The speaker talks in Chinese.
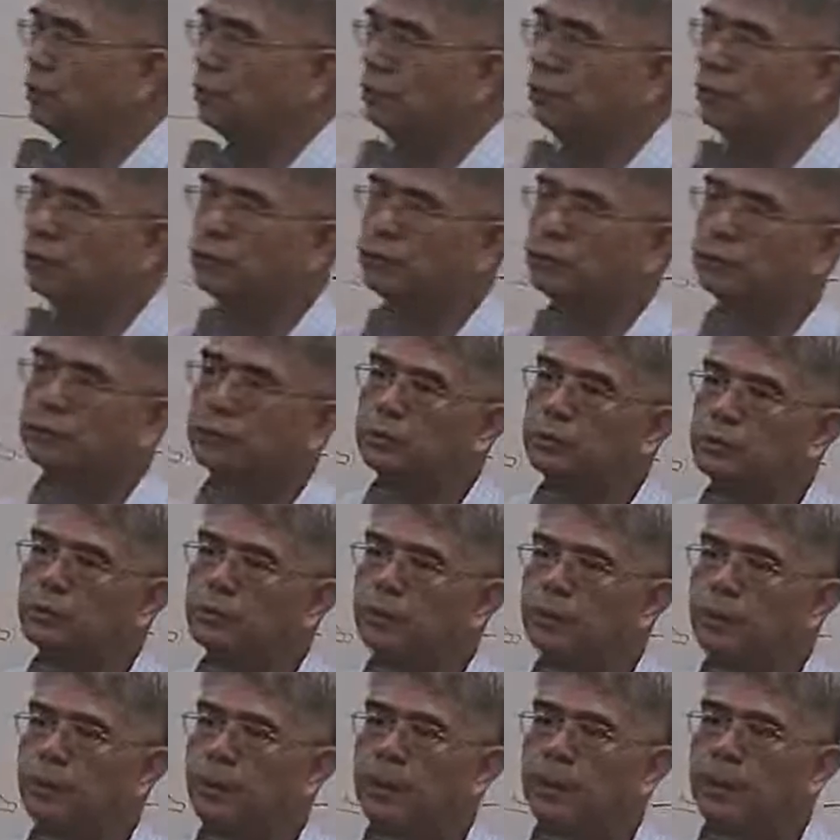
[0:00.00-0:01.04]
右的面积。
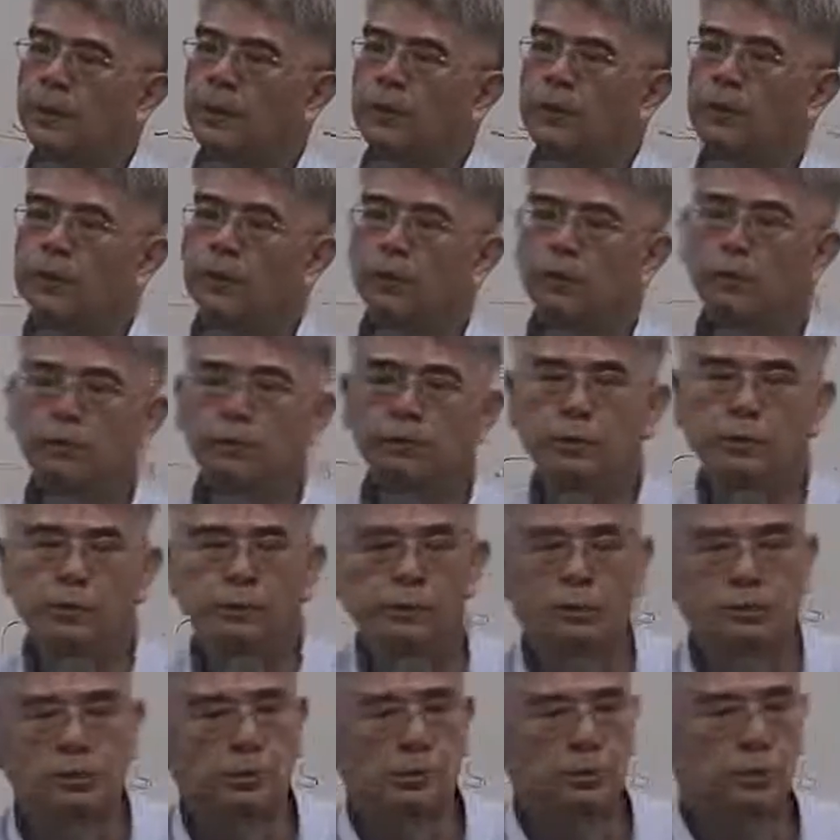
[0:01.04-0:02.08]
以后的
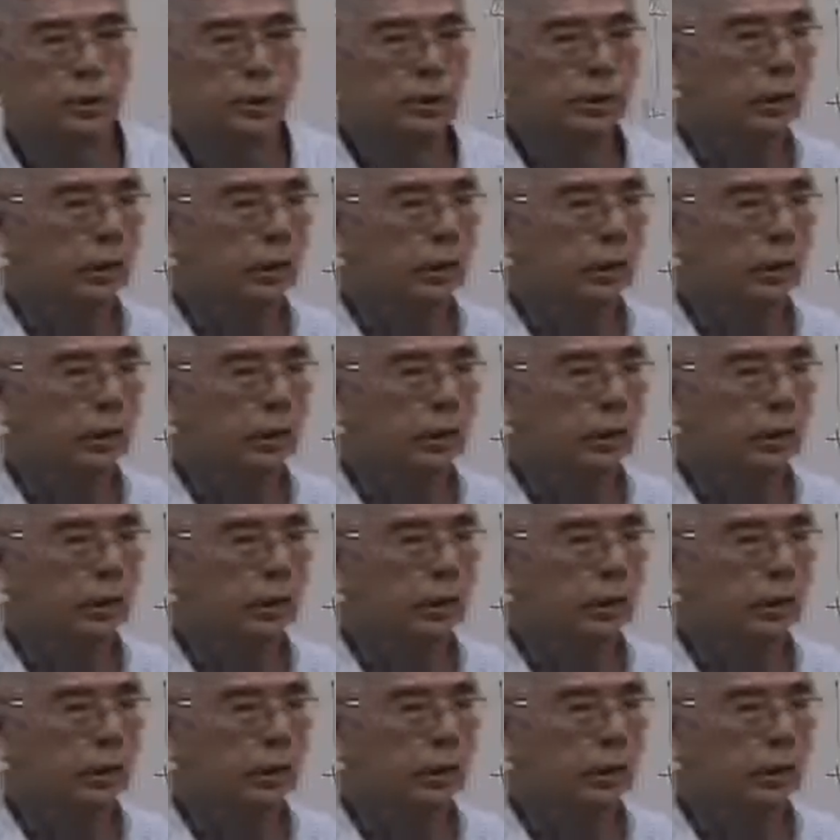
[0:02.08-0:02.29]
面积是